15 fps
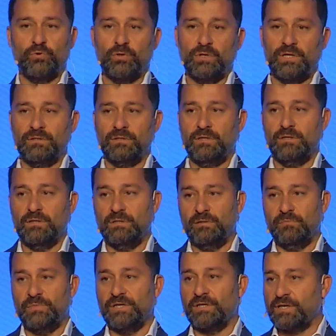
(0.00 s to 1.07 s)
olan e,
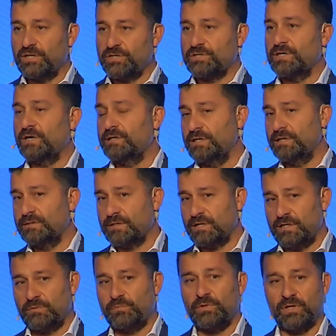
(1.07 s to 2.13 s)
birkaç tane
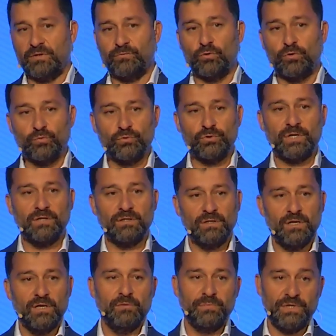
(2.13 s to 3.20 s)
internet platformundan
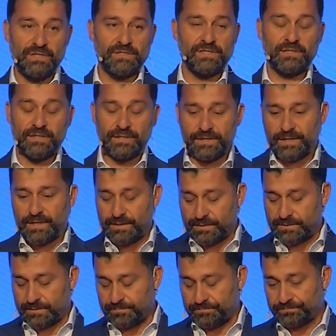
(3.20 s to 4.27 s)
birisi Kariyer.net.